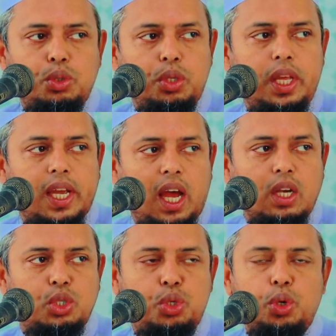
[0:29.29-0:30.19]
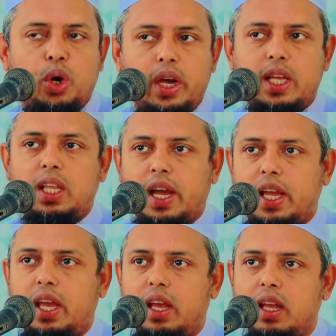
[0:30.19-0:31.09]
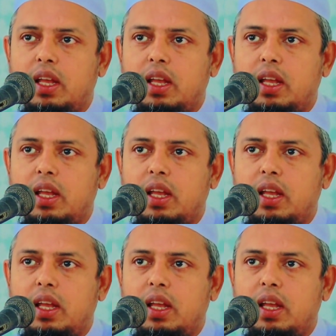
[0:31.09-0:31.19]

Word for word: যদি কানসু হয়ে থাকে